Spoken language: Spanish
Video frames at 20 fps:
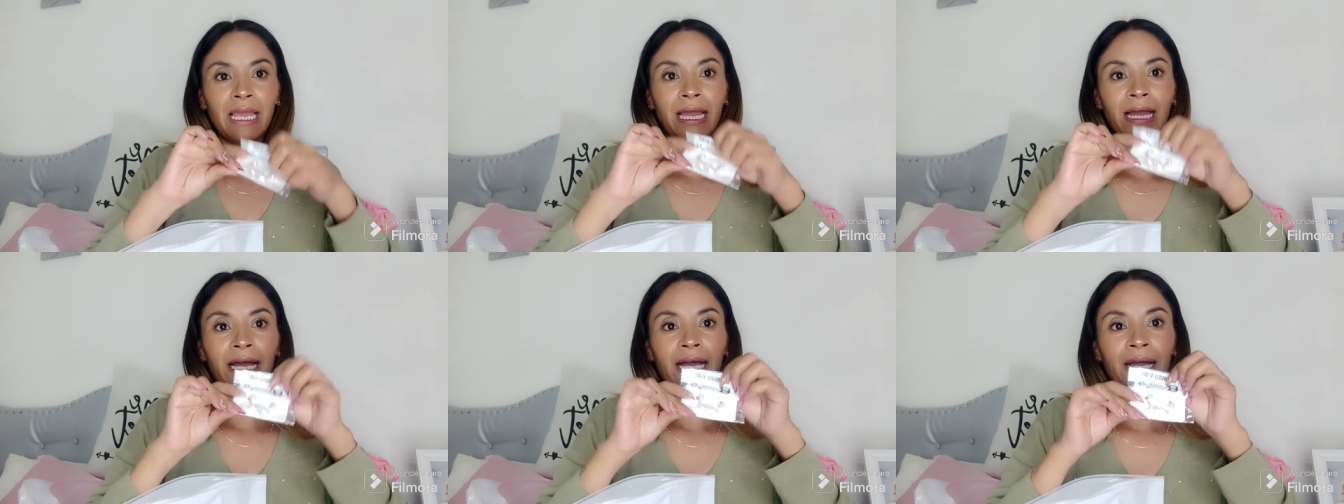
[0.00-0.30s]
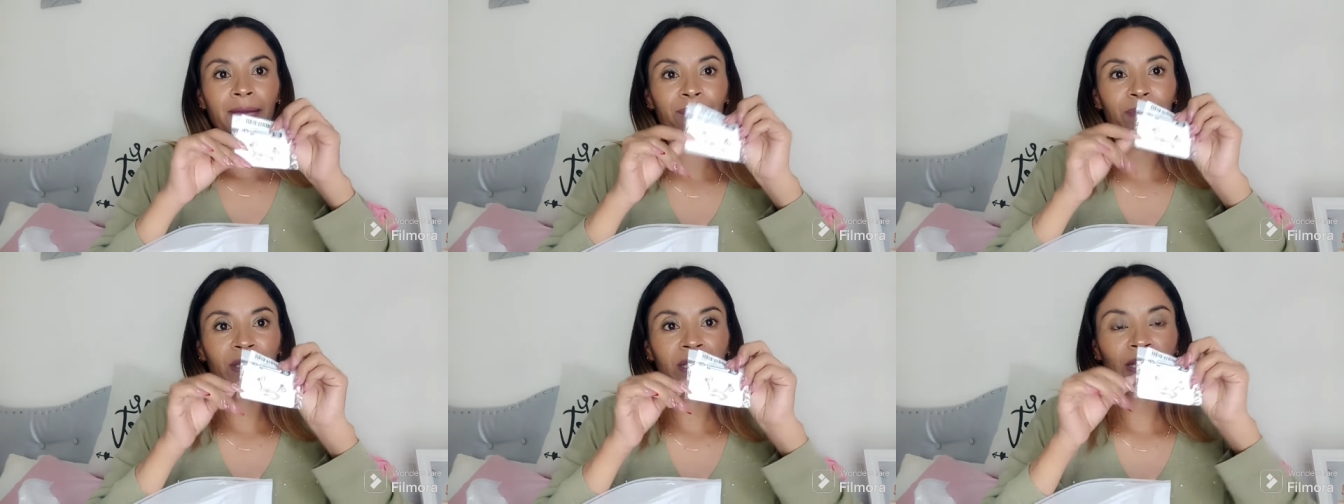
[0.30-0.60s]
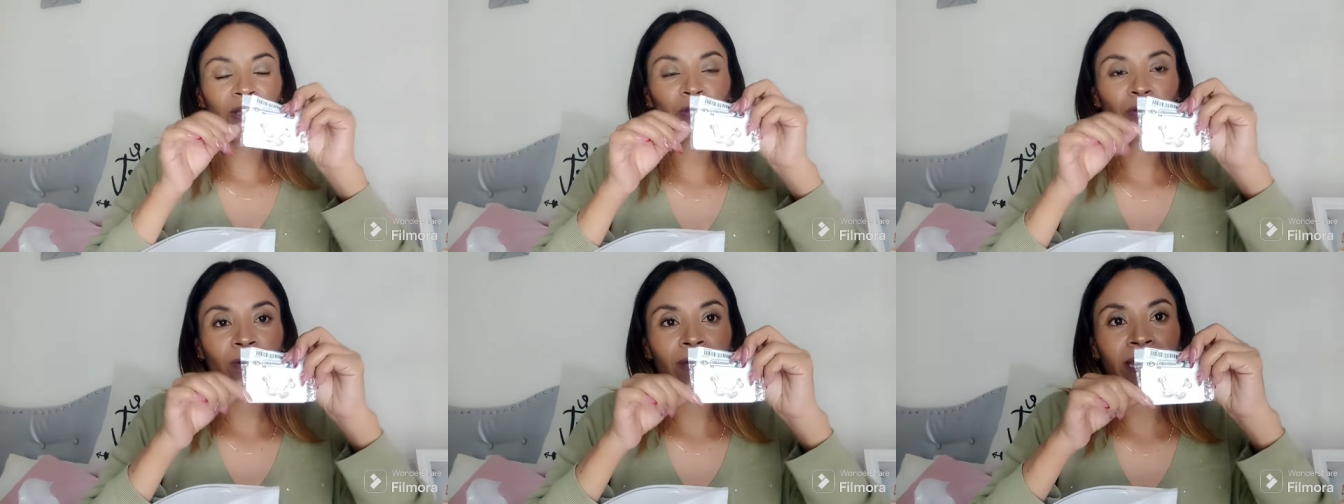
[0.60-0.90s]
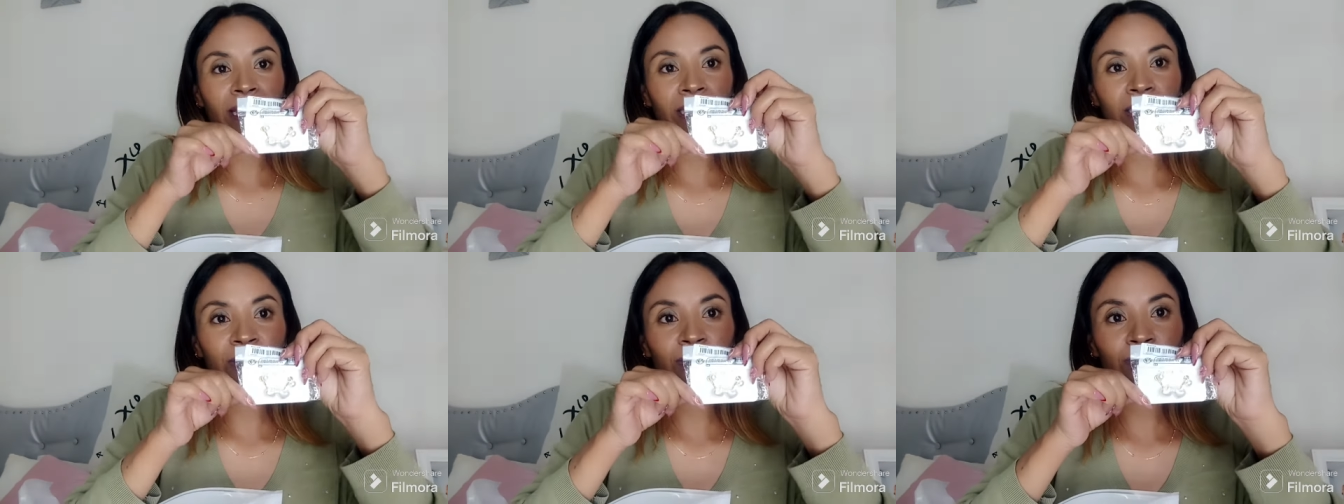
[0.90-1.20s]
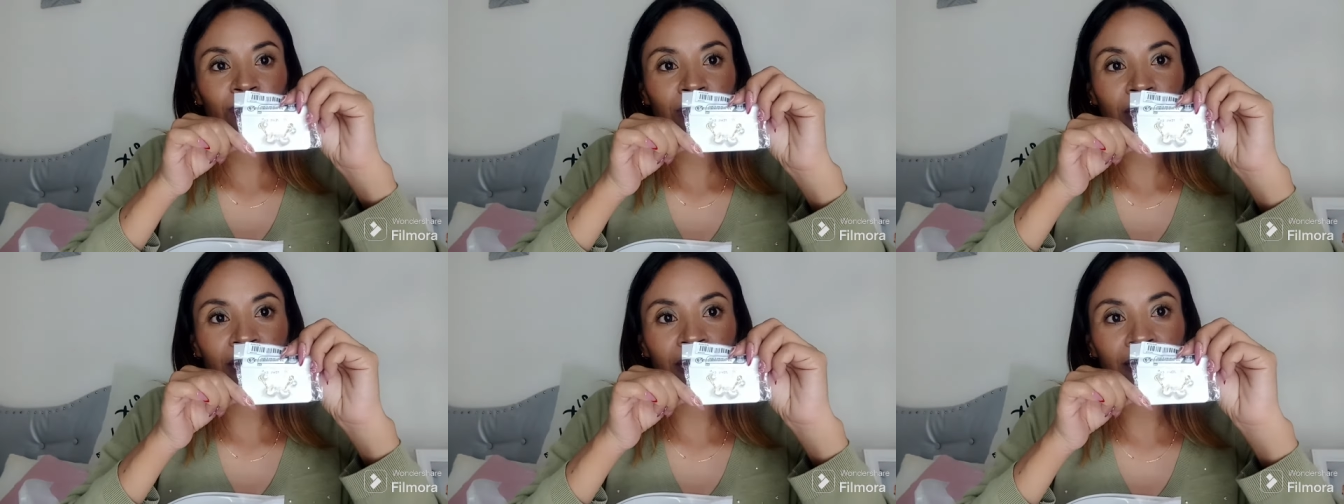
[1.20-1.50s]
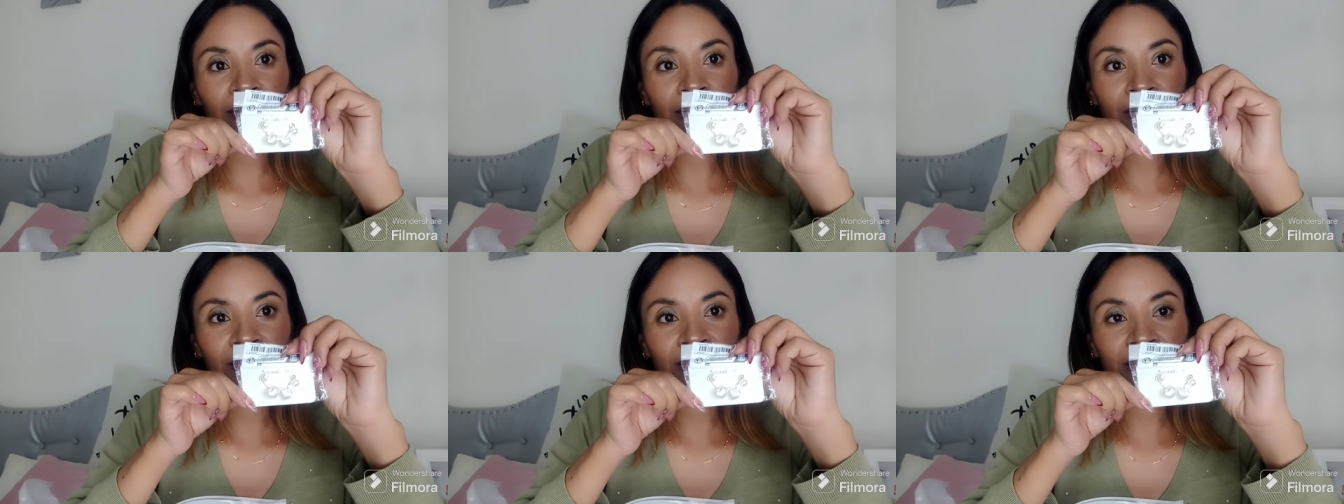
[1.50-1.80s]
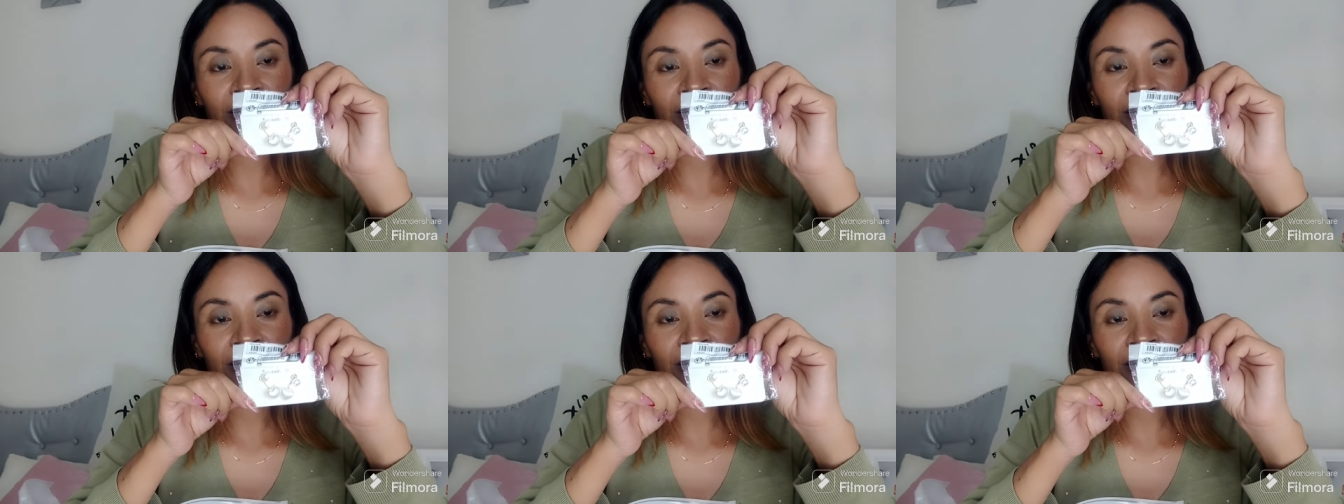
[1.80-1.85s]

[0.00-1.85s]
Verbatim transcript: ah, pidiendo estos aretes.